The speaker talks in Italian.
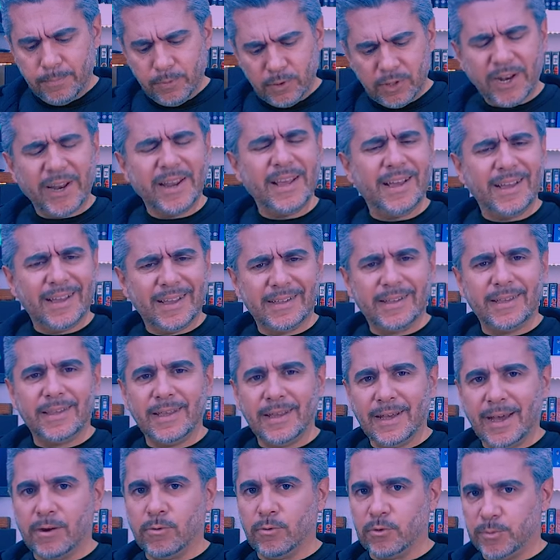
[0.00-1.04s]
Potrei anche
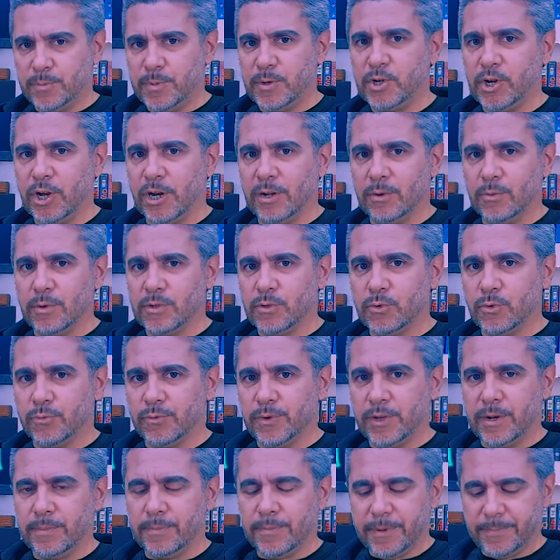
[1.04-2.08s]
dedicare uno speciale a questo
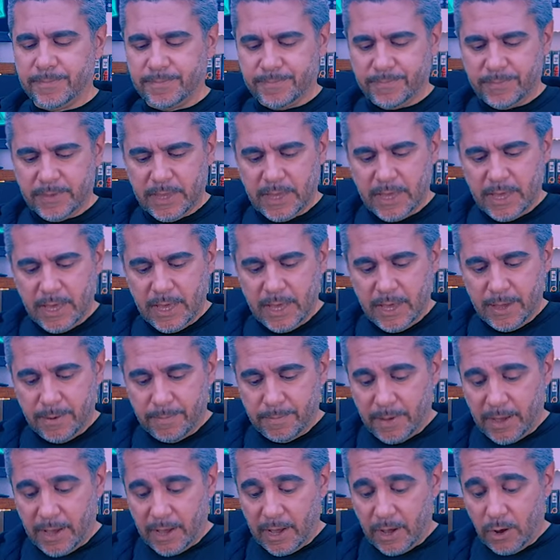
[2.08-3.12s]
film,
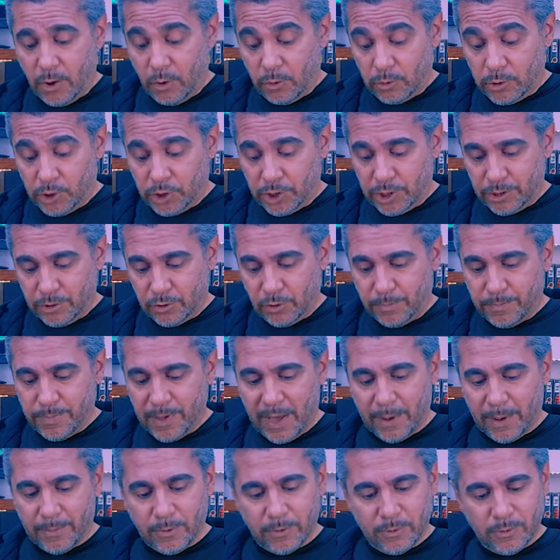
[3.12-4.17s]
ma oggi
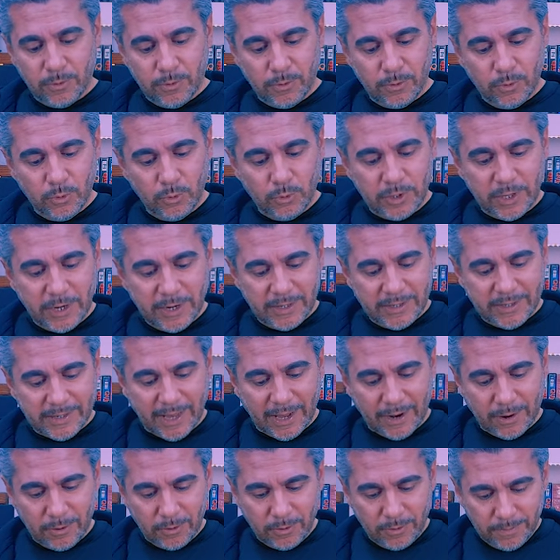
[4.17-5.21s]
dobbiamo
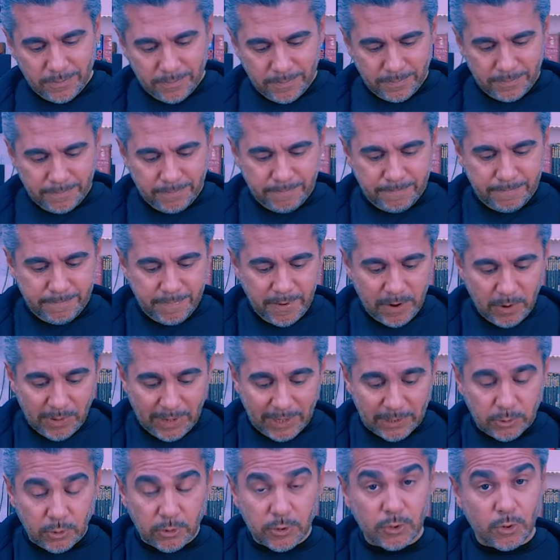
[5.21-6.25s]
utilizzarlo per un
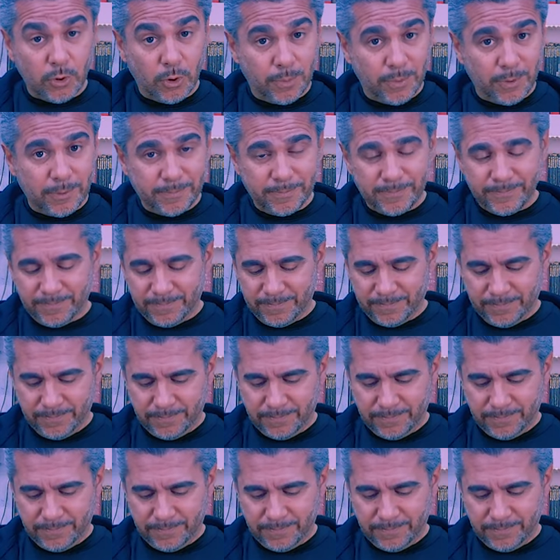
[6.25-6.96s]
altro scopo.